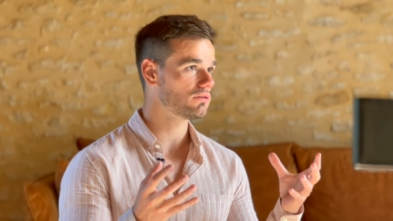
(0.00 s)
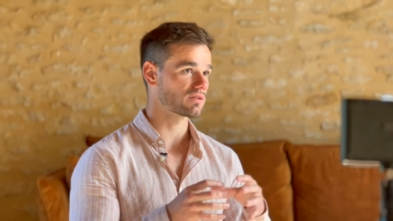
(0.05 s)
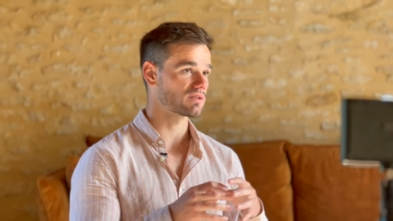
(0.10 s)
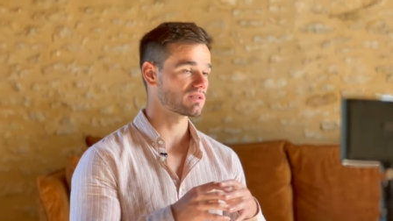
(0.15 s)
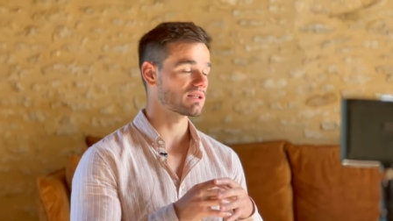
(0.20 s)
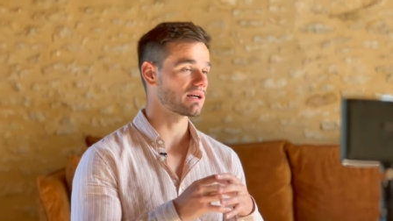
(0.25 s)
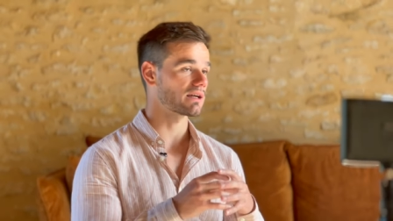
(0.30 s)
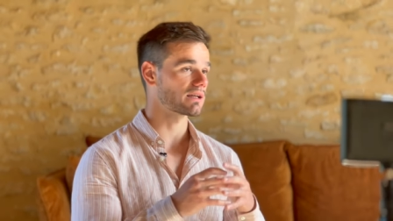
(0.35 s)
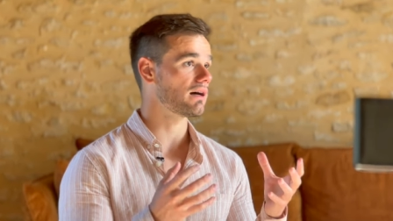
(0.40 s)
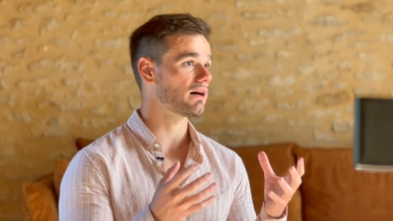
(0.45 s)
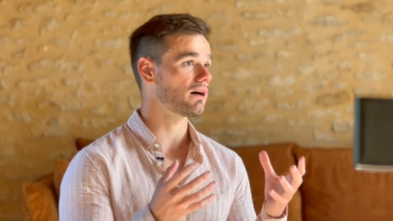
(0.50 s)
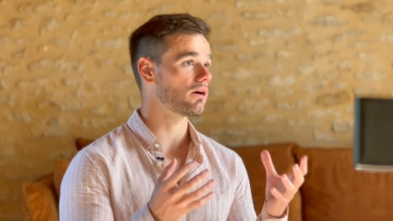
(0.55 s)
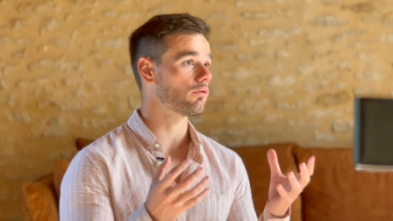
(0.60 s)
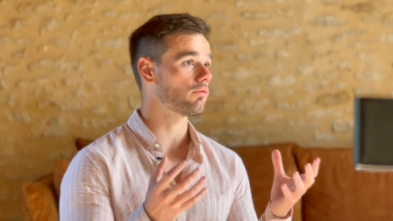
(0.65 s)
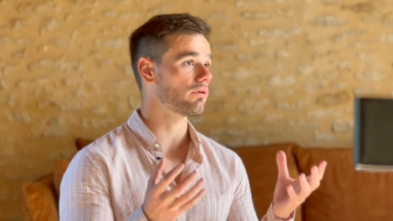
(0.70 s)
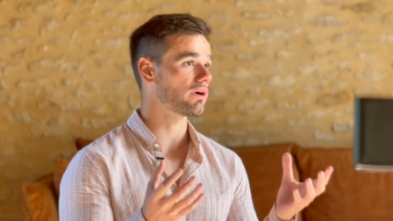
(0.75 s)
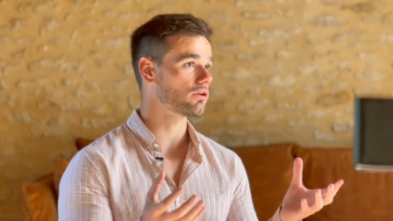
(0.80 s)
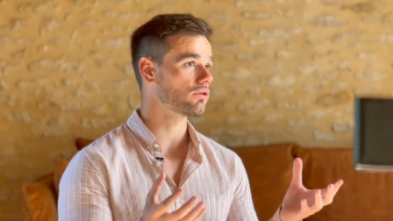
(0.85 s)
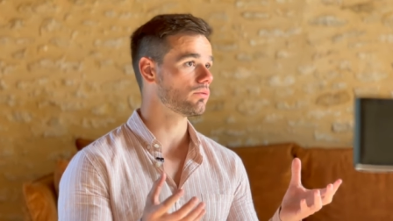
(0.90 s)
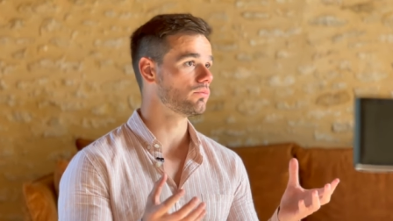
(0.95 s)
c'est un, un
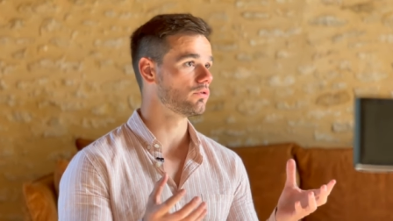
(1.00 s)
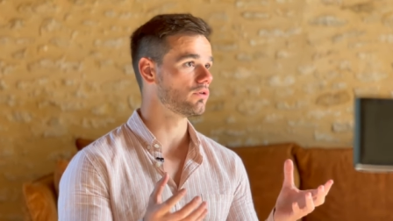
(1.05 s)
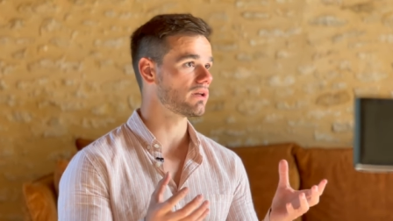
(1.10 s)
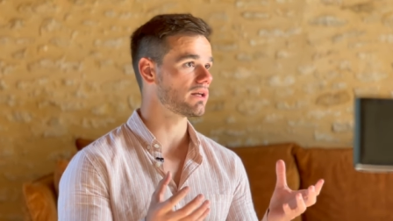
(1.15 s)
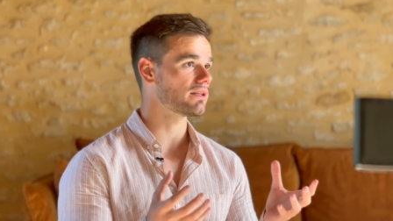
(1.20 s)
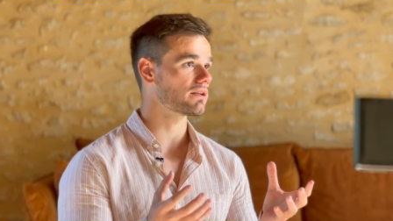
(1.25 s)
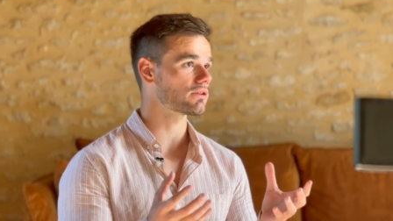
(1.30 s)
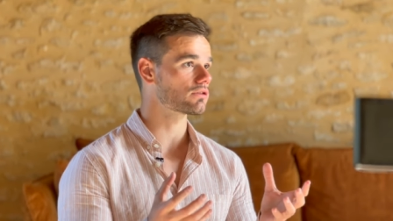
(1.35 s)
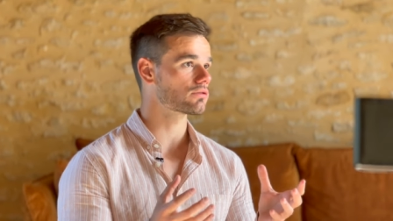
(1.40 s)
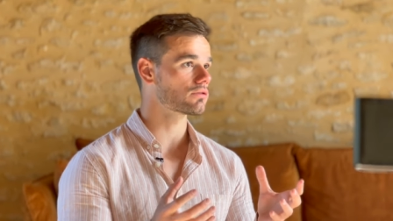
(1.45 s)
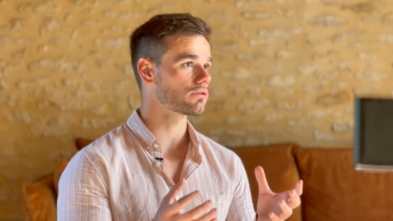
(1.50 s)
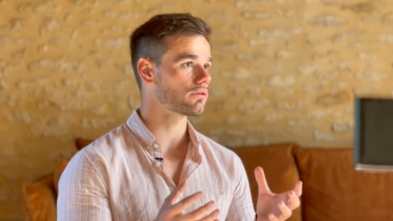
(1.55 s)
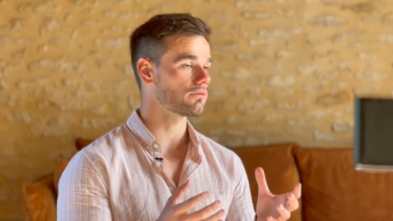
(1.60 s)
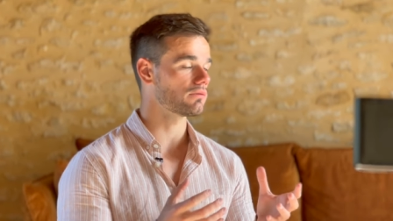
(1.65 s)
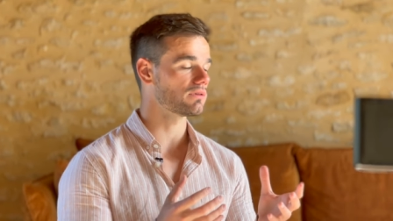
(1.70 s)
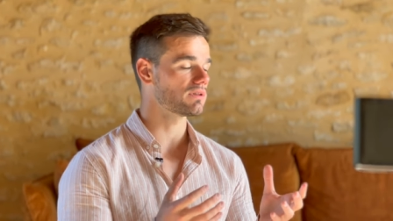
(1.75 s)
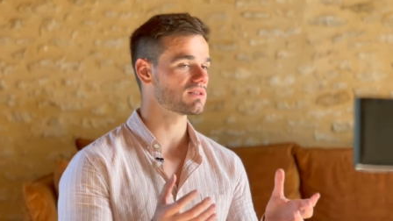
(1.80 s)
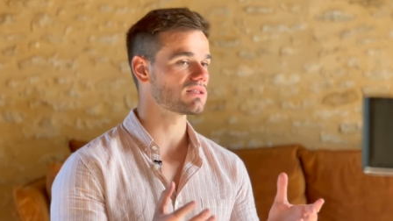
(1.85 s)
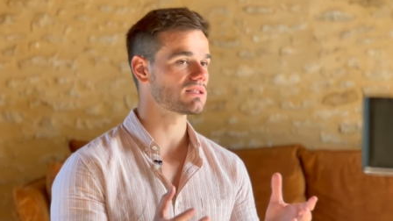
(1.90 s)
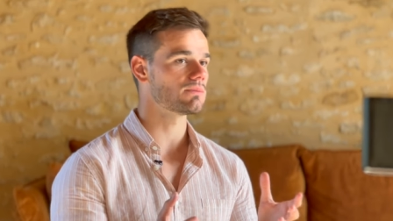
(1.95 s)
royaume de la nature.
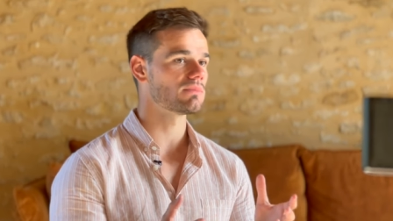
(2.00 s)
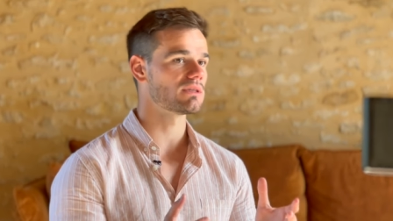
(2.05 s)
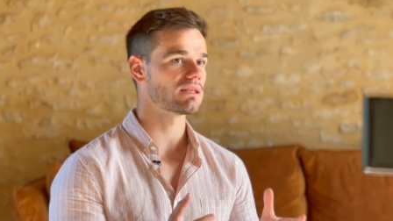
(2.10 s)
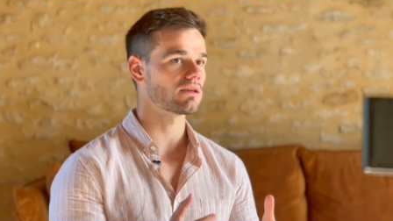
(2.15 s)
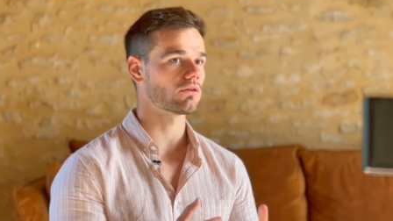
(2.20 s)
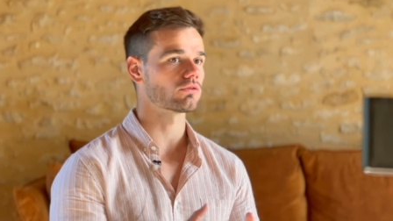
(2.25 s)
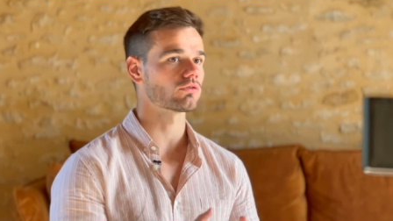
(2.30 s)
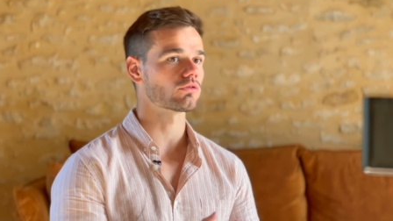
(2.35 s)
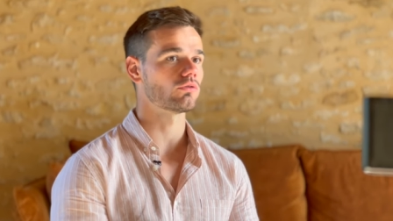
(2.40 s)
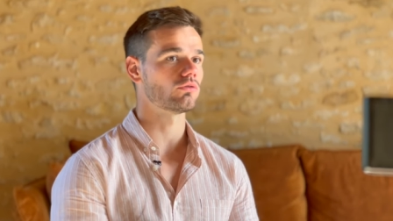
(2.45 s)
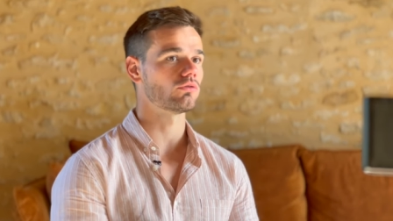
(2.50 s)
On estime qu'il y a entre